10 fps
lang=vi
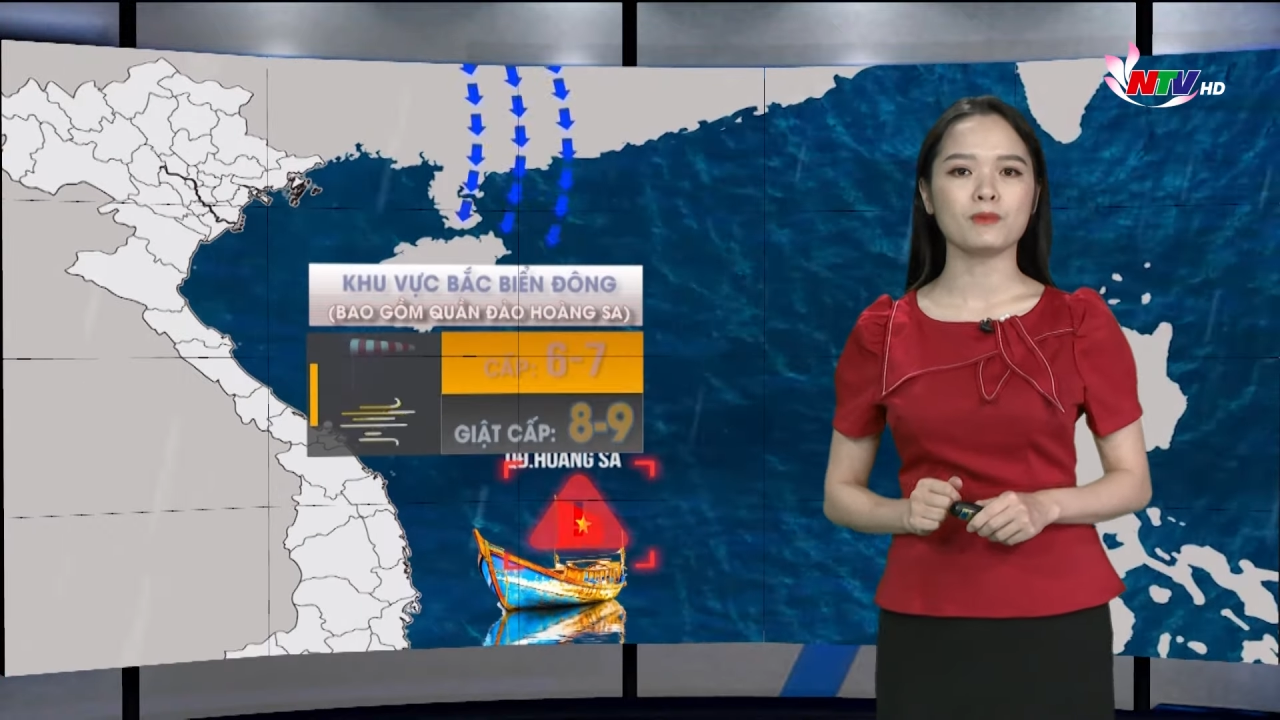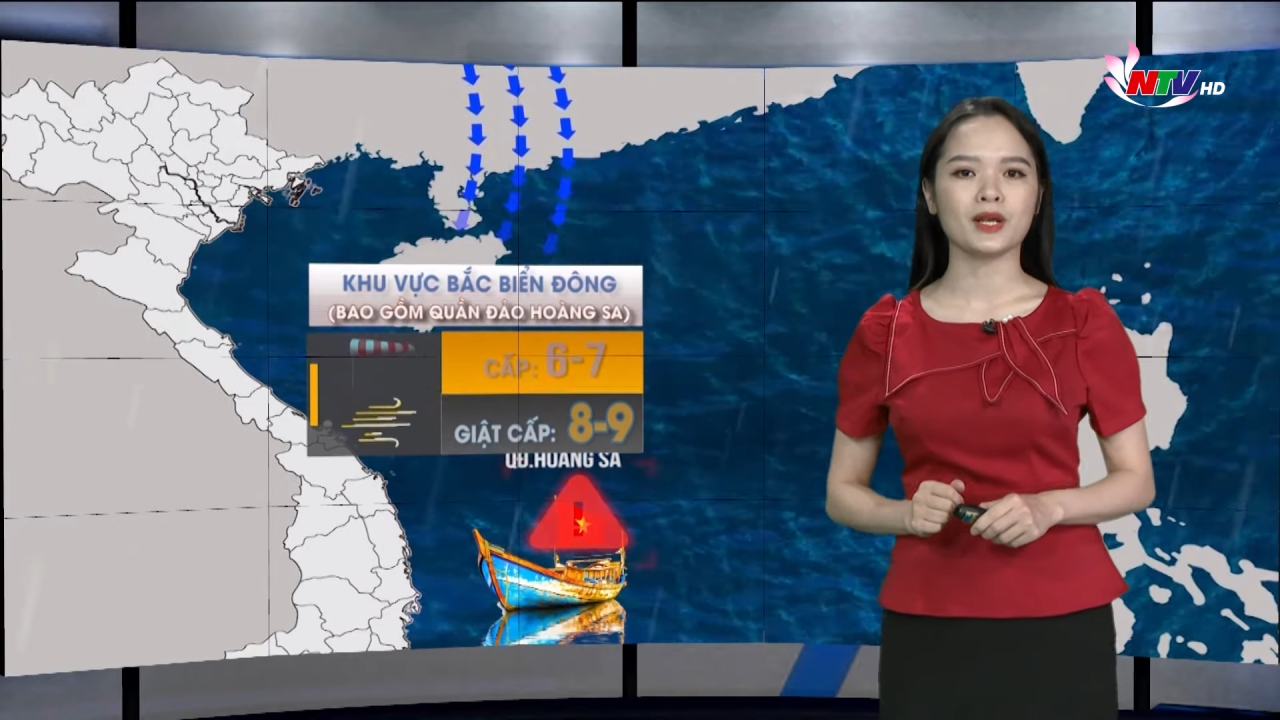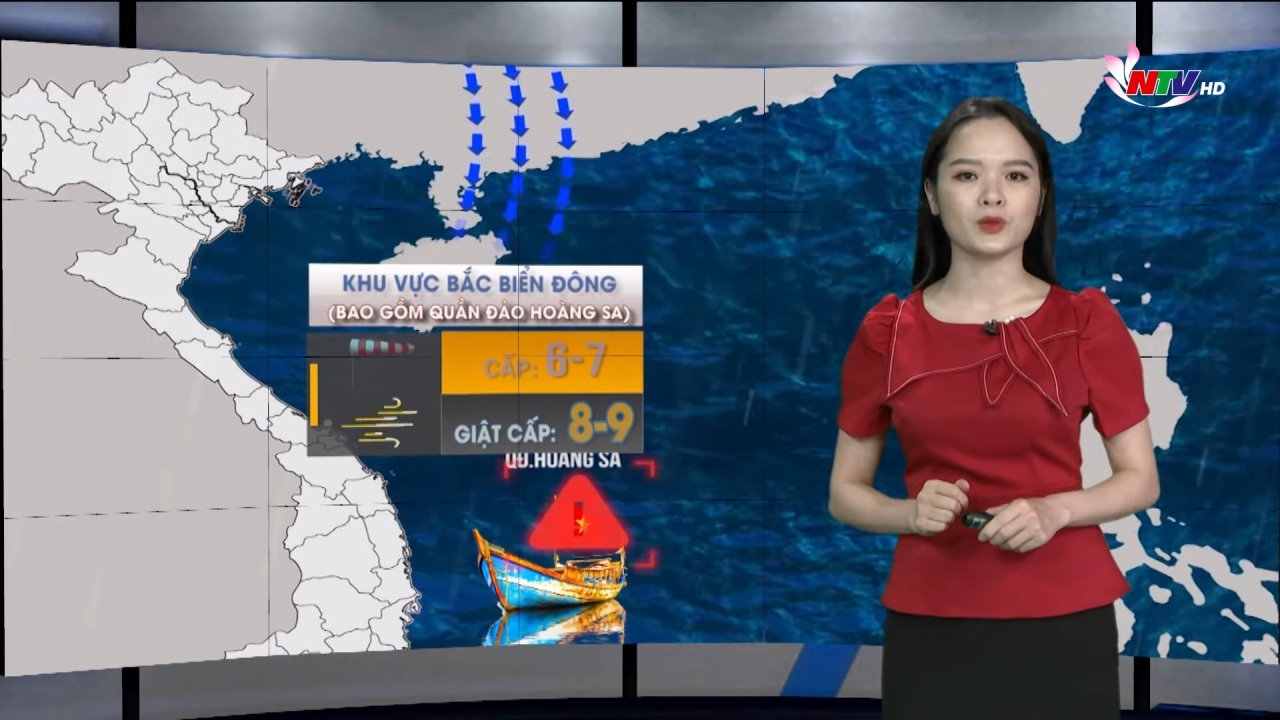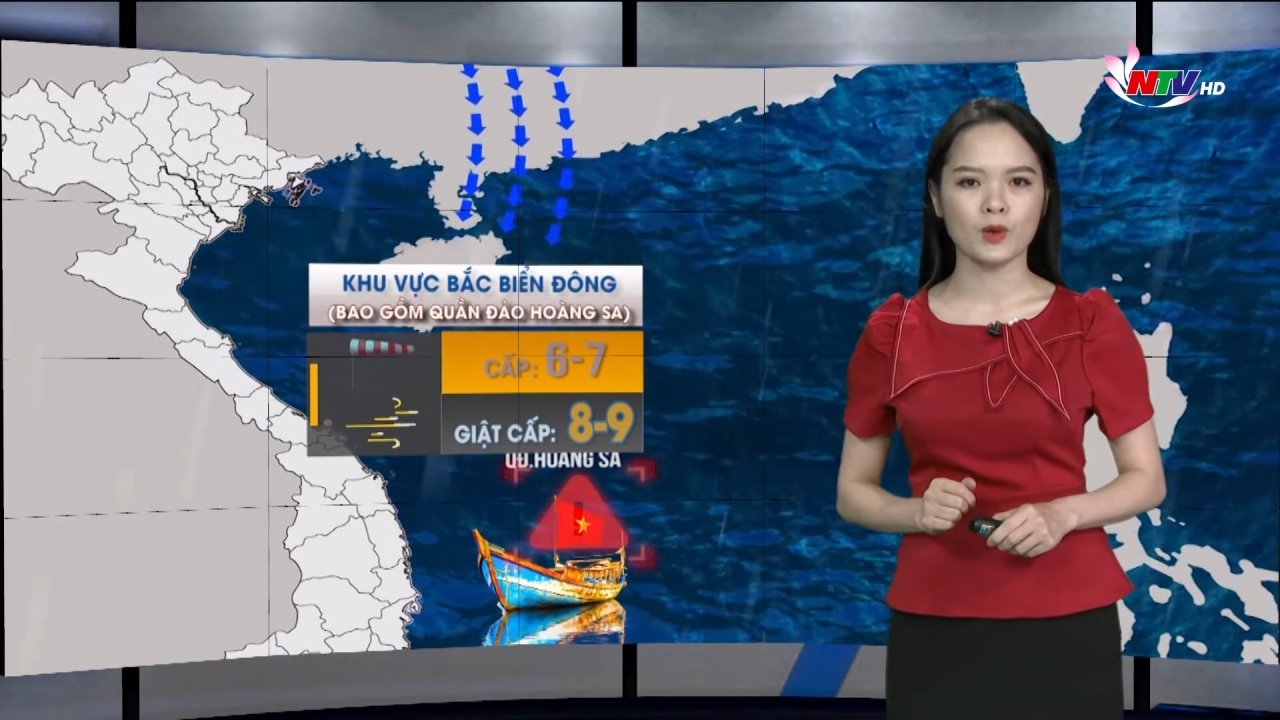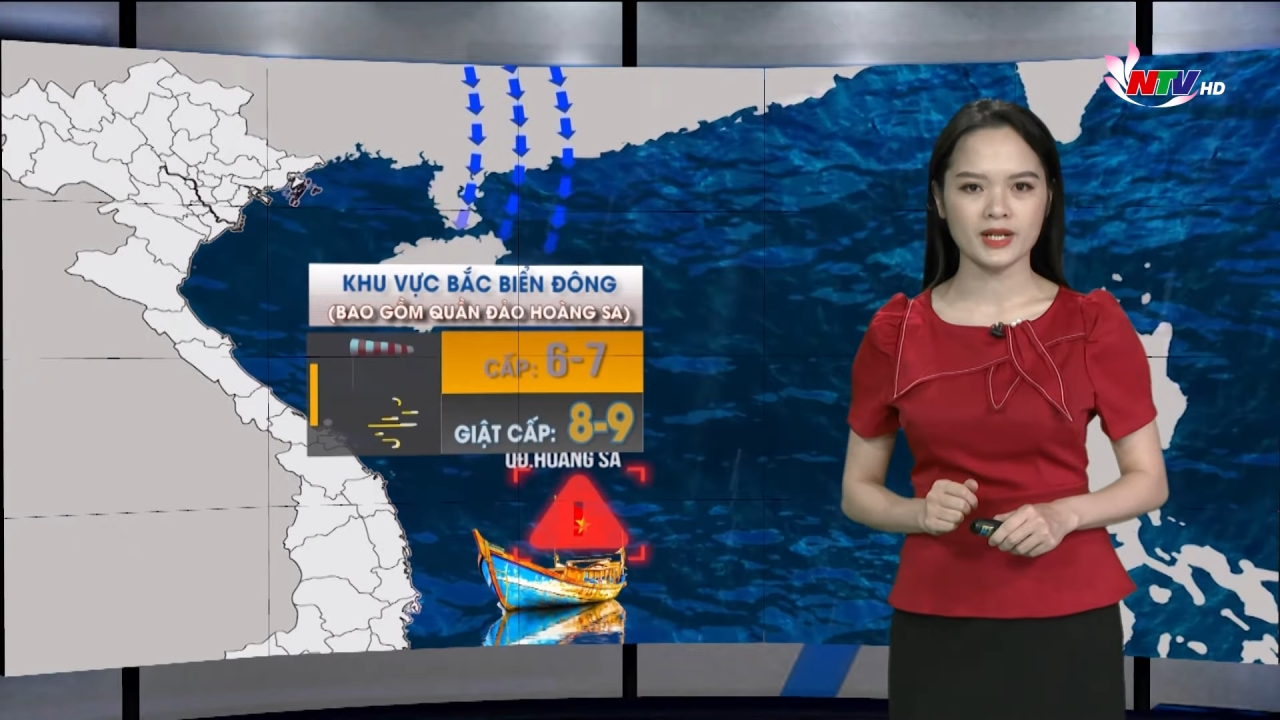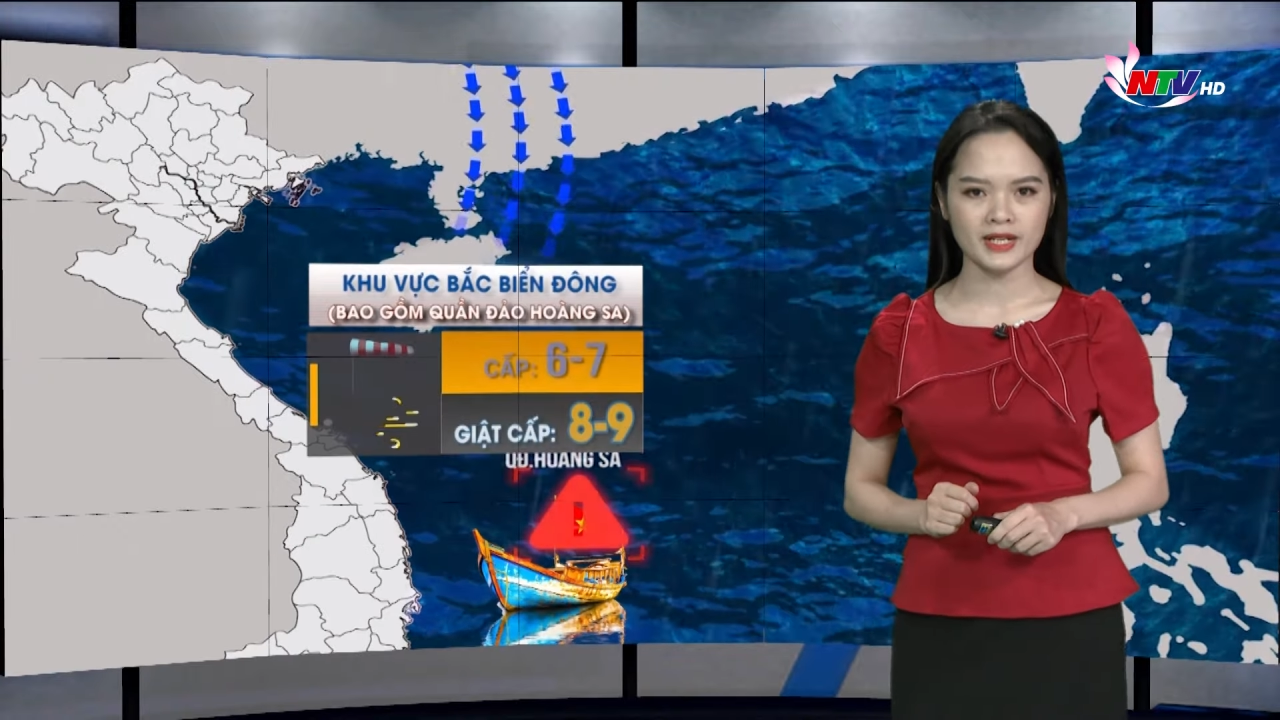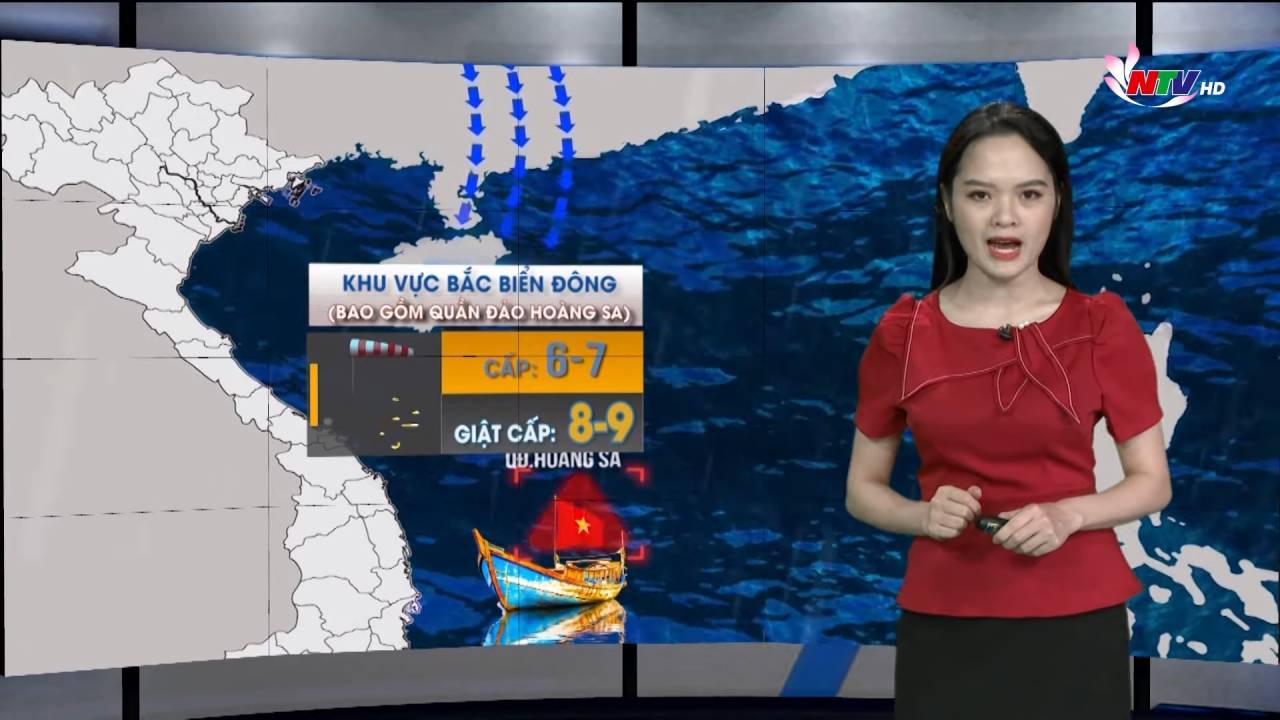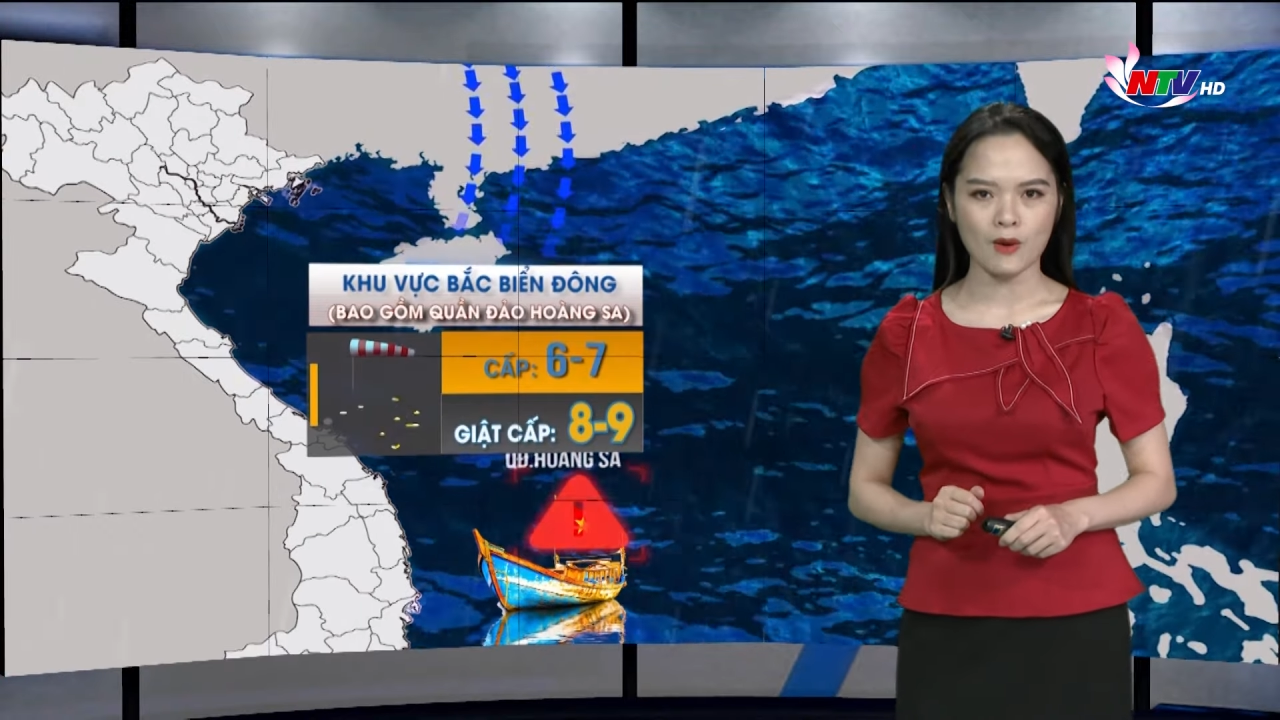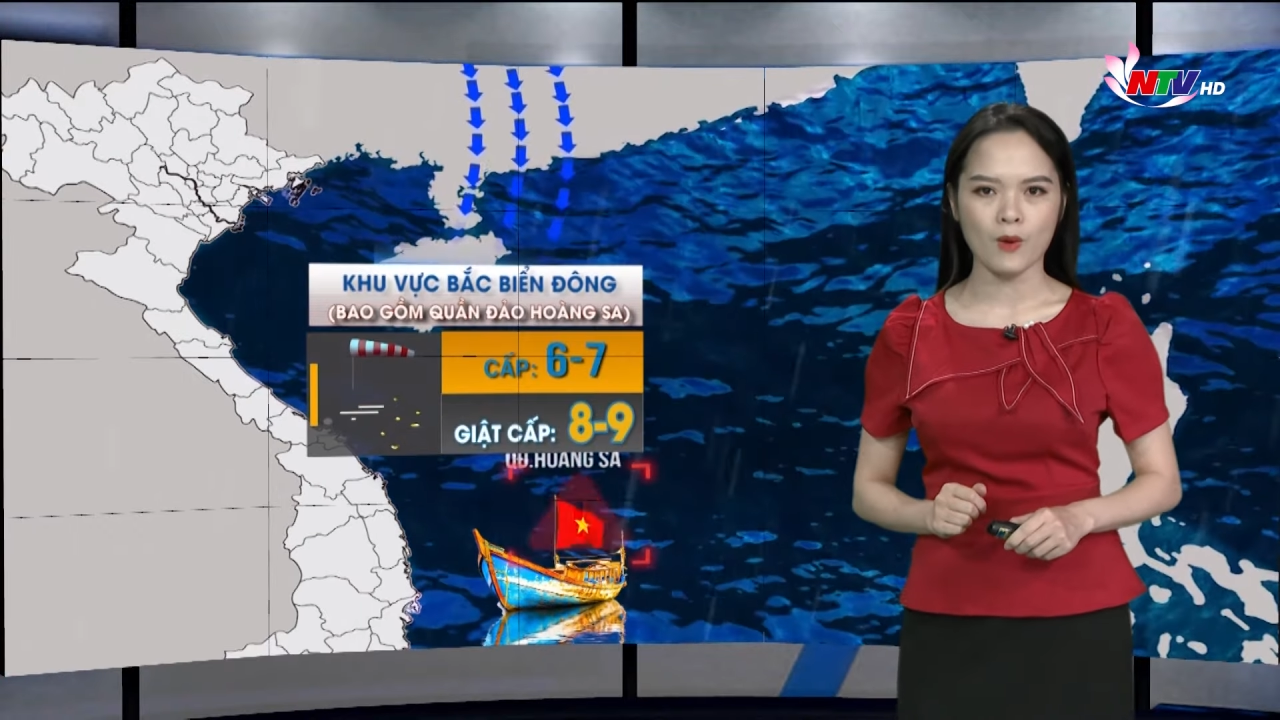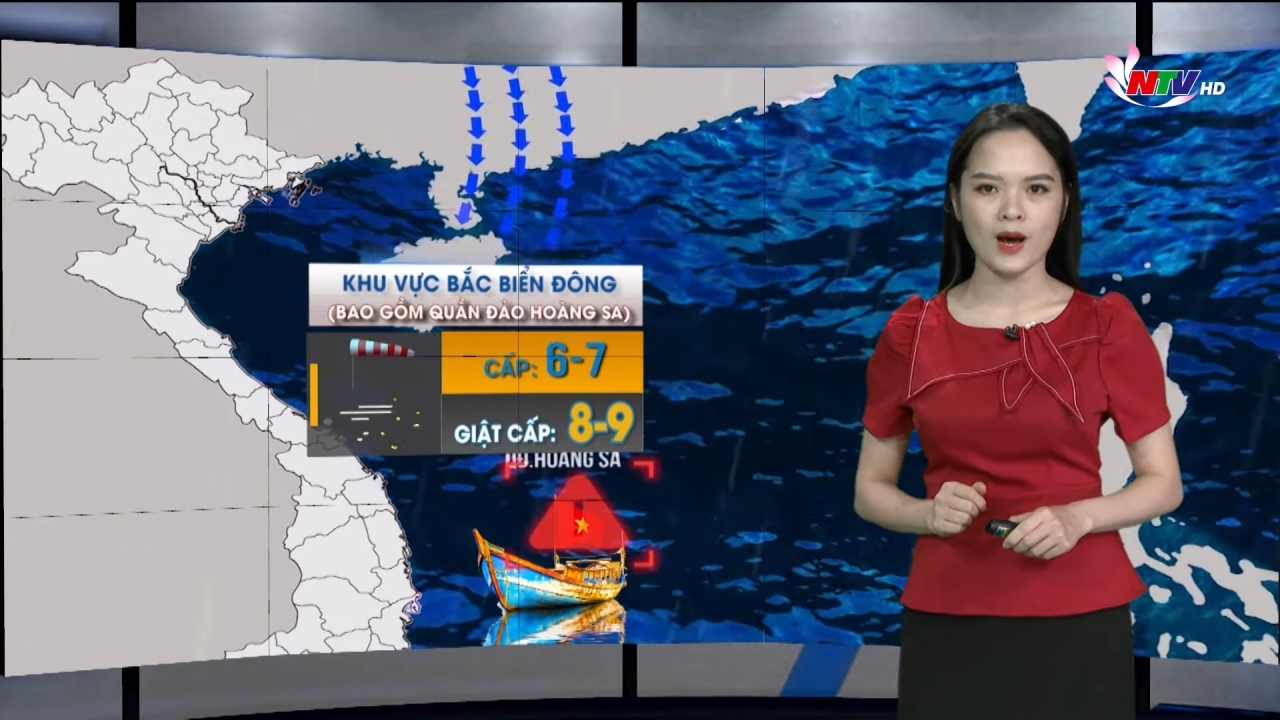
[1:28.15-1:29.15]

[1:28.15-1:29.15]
biển quần đảo